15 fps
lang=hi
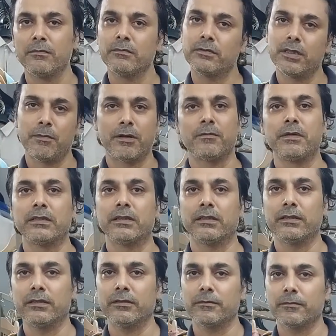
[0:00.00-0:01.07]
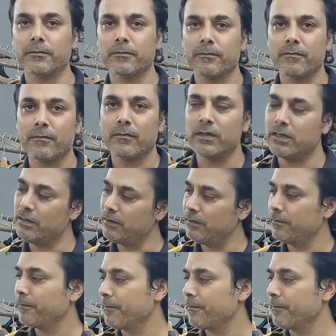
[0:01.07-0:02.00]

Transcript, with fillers: हम सामान भेज देते हैं अच्छा अच्छा